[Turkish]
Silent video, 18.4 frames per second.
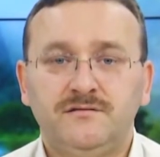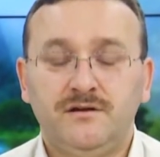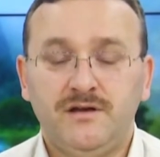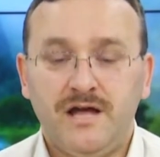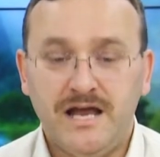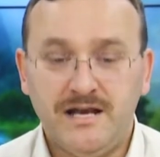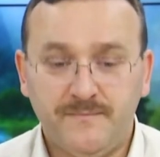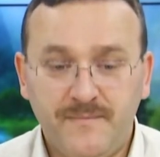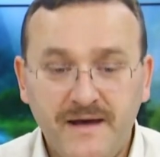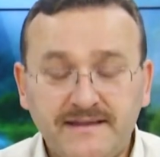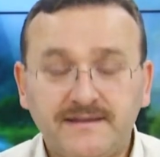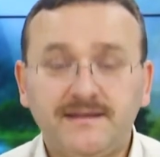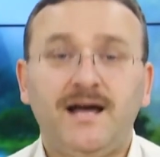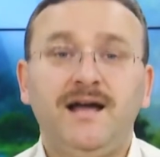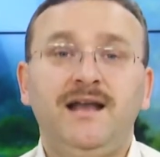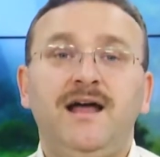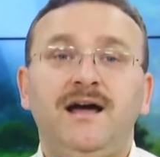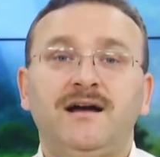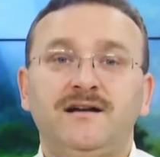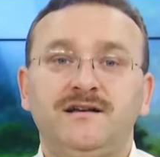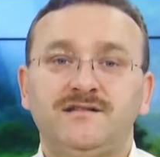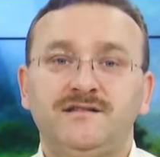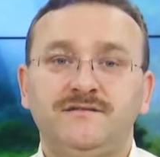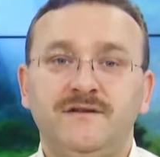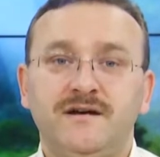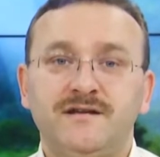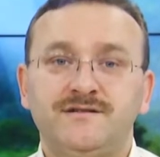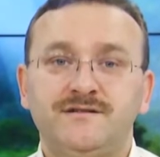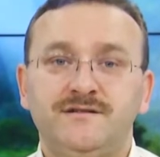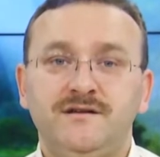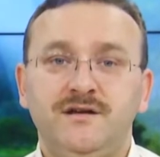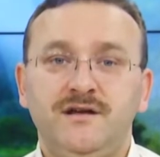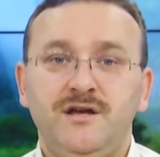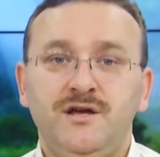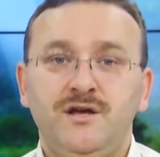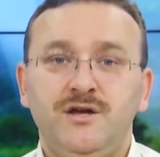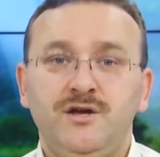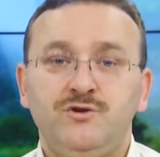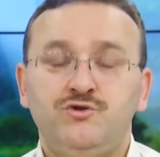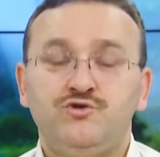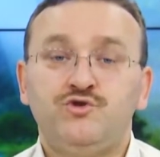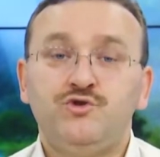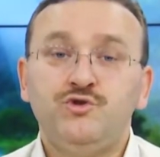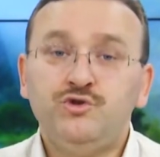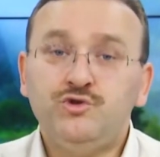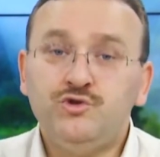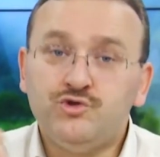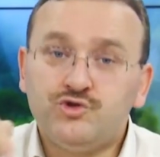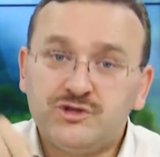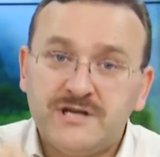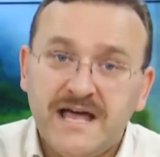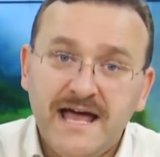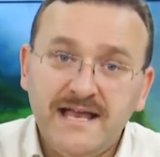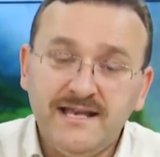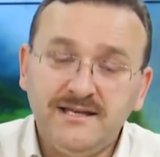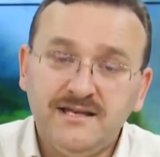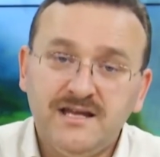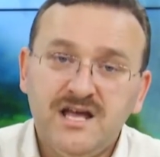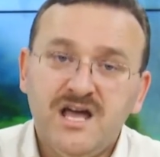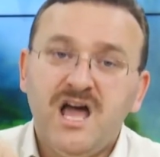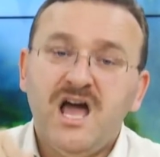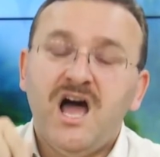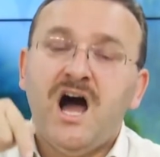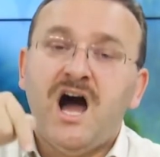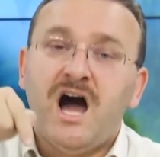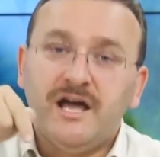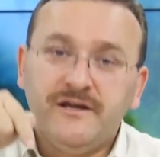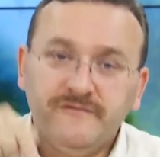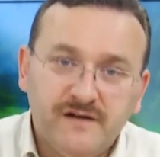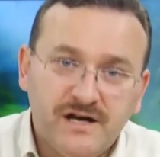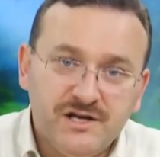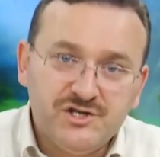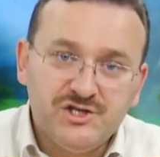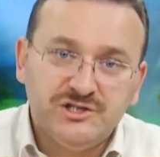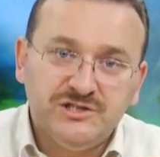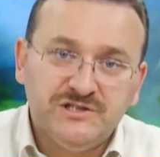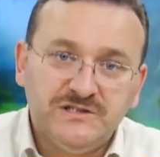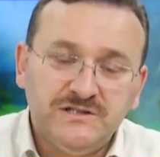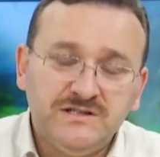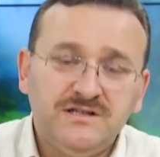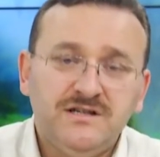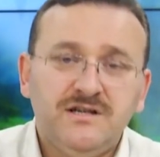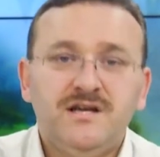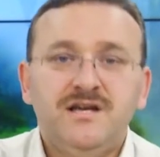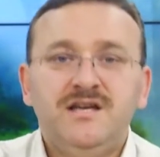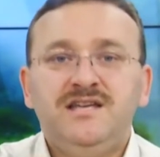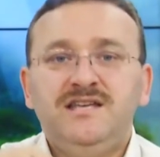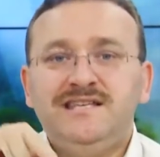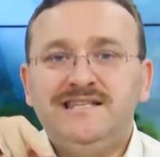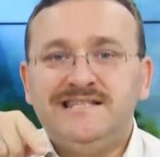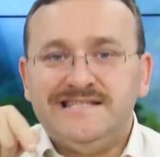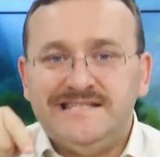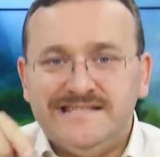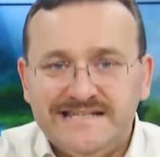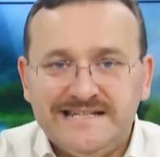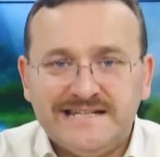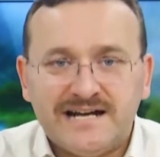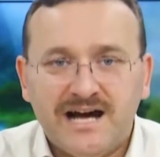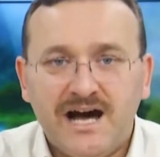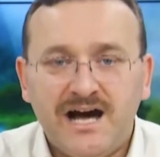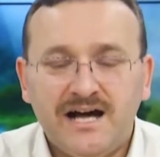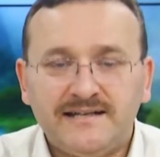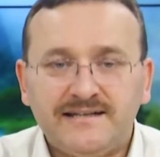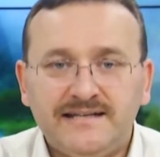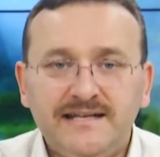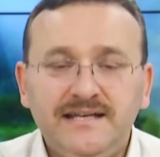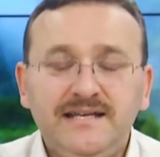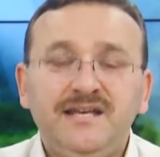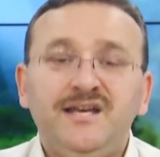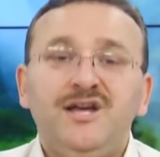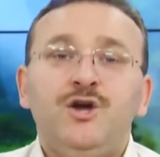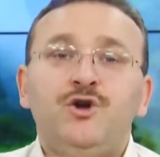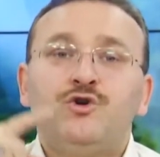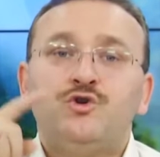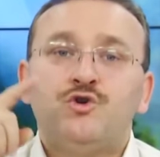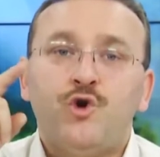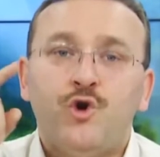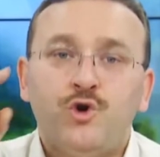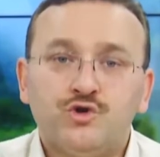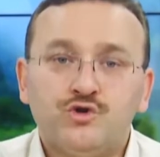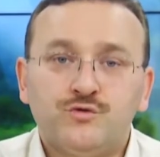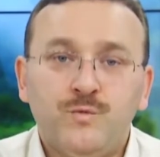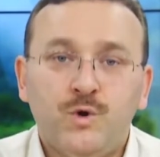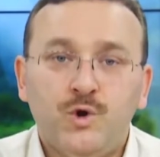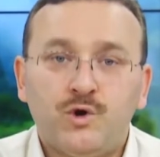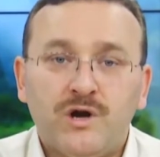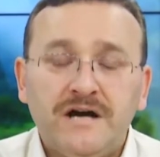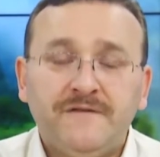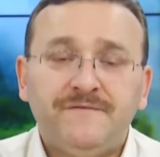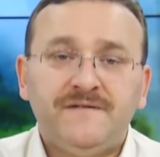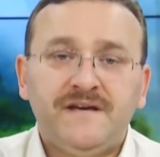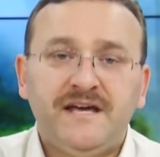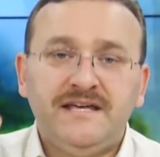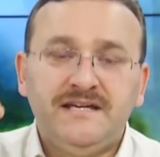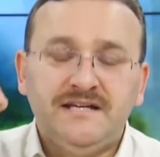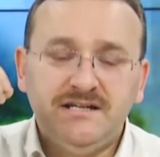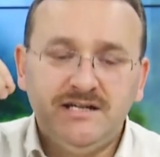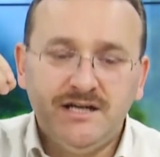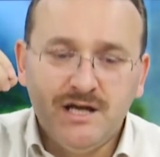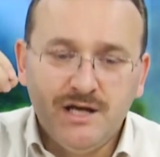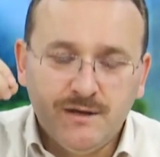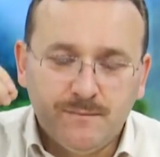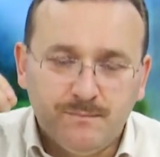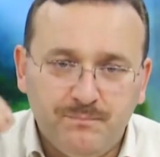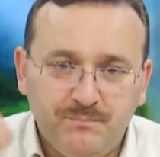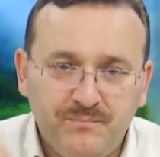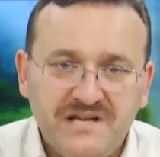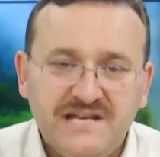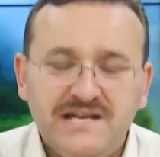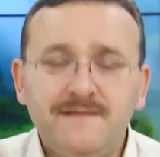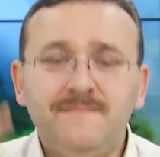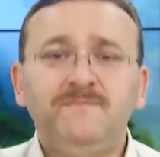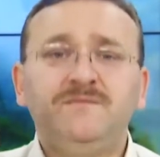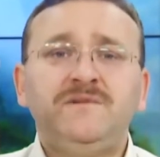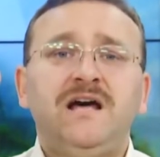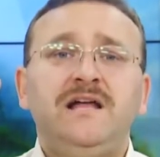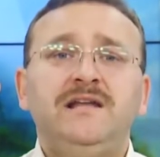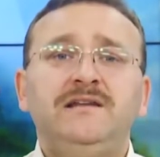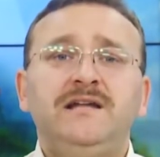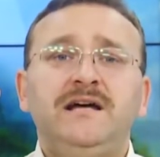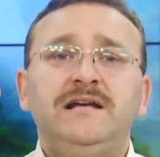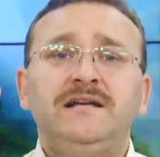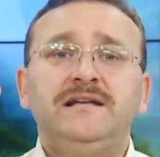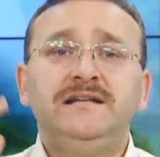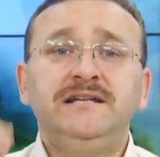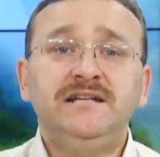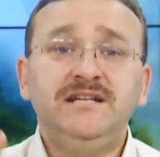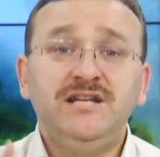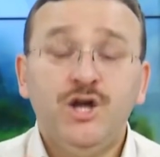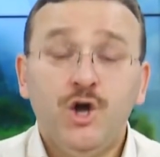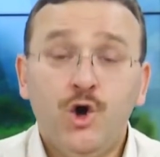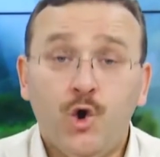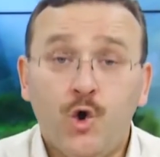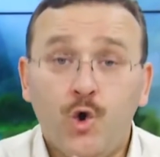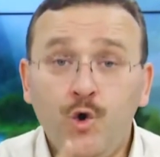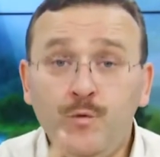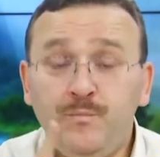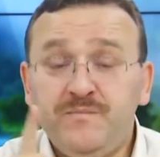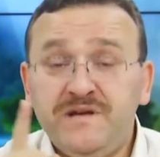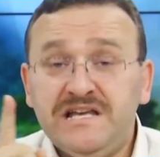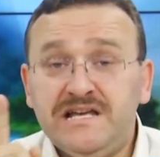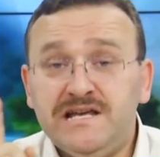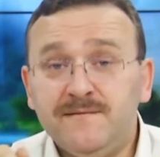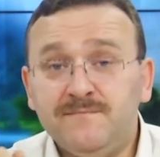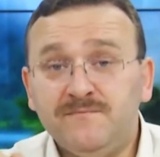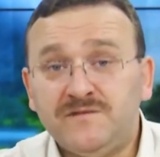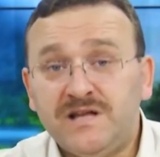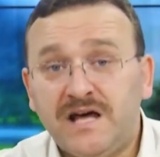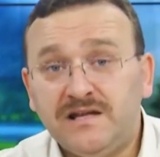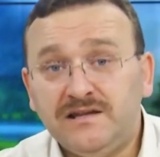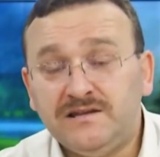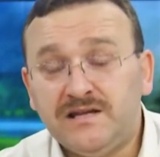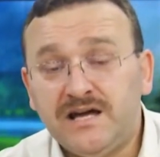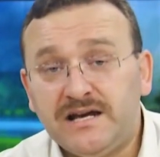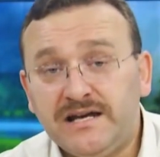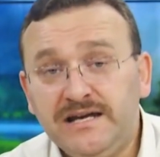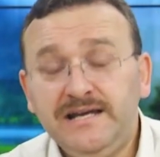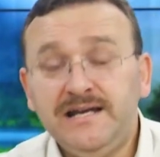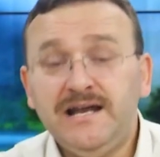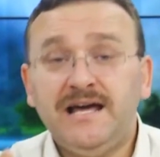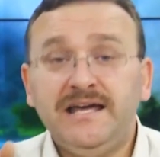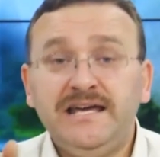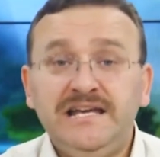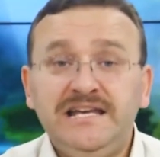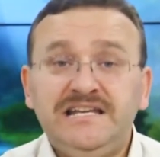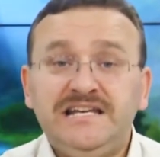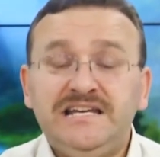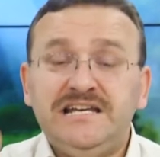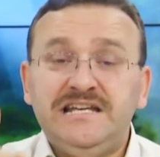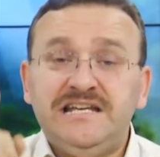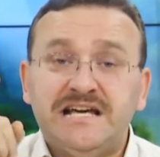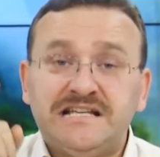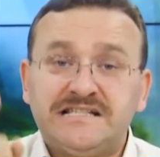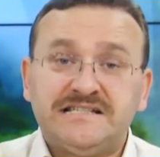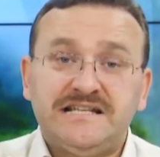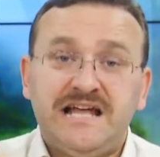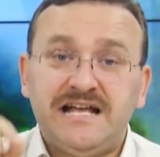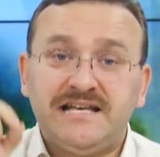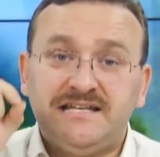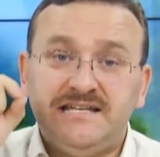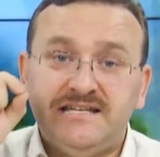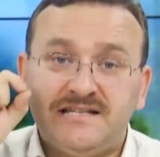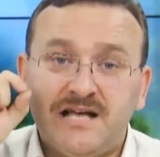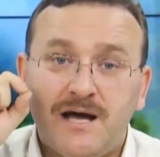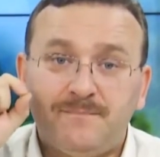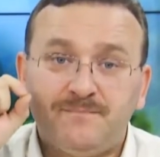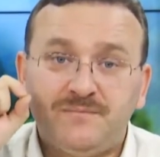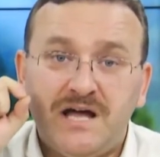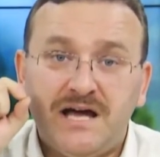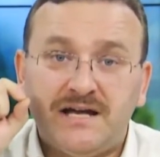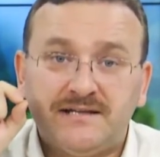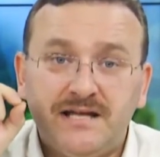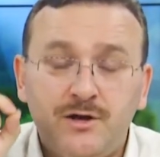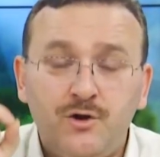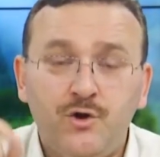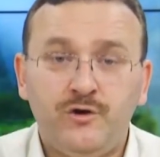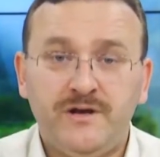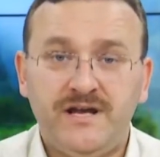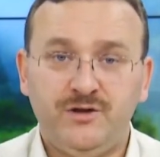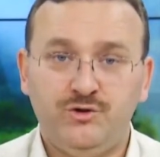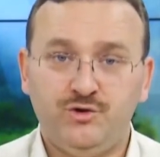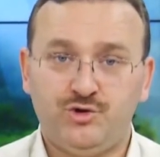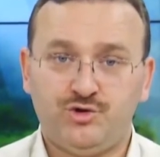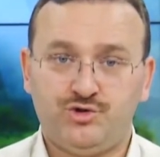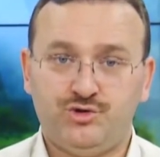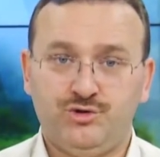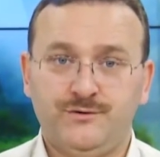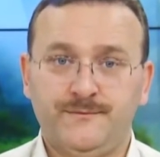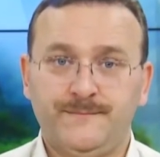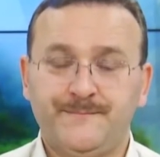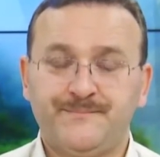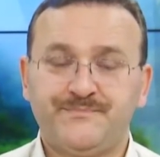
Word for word: Elbette alakası var. Çünkü sen hayvancılığı, ziraati, kozmografyayı, bilim dallarını o bilim dallarıyla ilgili yazılan kitaplardan öğreniyorsun.